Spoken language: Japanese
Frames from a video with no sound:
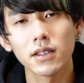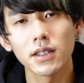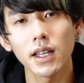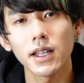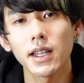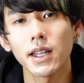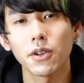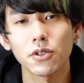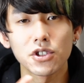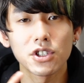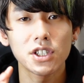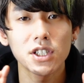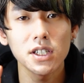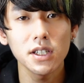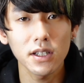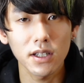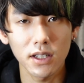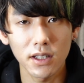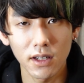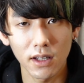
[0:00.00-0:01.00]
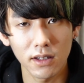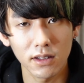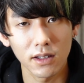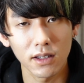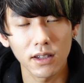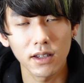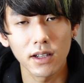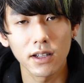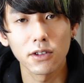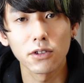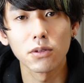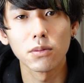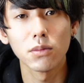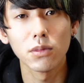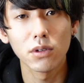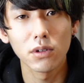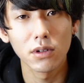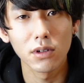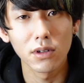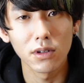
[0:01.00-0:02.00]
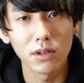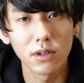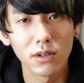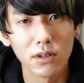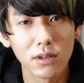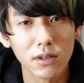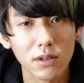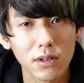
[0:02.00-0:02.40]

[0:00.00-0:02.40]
ただの真理なんだけれども、